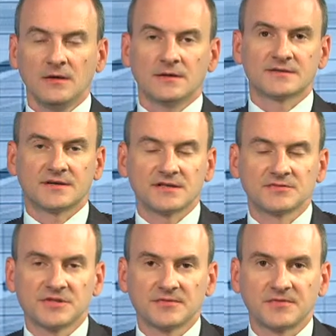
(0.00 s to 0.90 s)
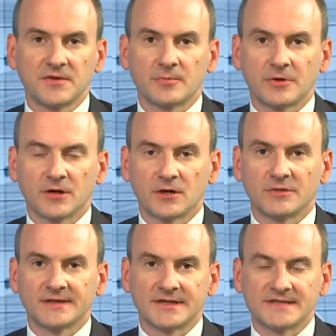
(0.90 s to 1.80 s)
Здравствуйте, в эфире
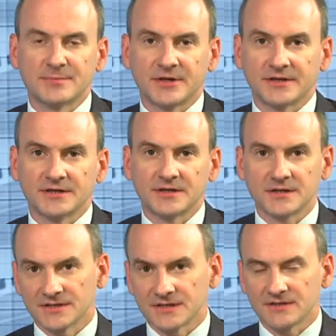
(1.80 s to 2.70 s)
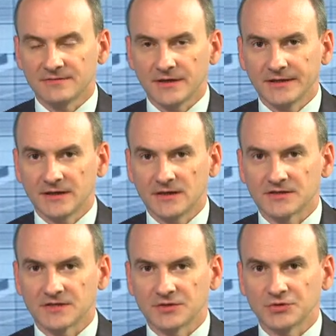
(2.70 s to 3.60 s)
программа «Нацпроект 32». Я
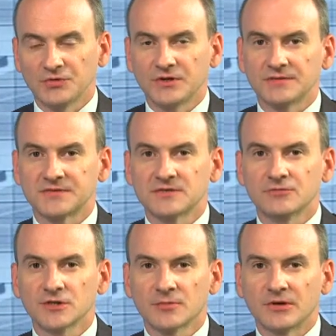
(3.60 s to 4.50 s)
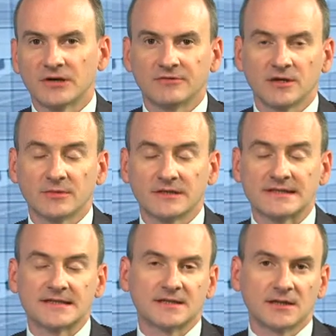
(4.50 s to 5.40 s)
Александр Новиков. Сегодня поговорим о
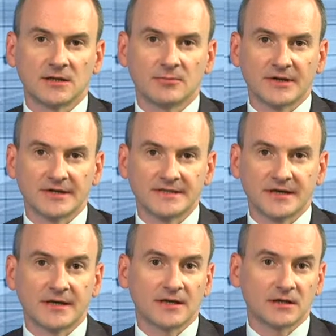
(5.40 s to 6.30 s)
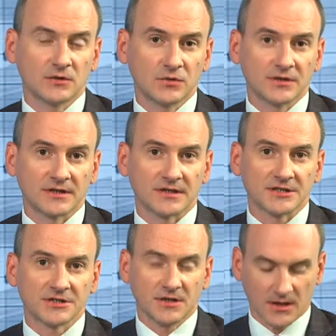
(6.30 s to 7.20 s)
национальном проекте «Экология», а
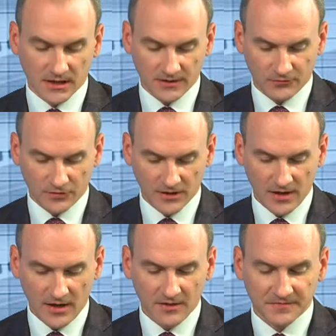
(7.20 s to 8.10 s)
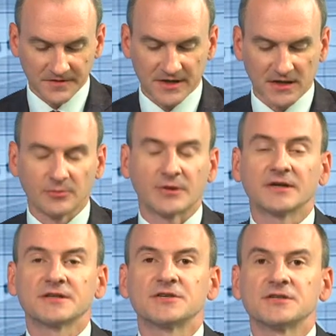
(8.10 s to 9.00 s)
точнее, о его федеральном
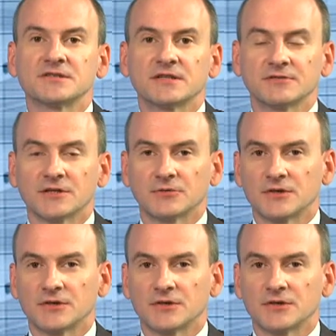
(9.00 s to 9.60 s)
проекте «Чистая вода».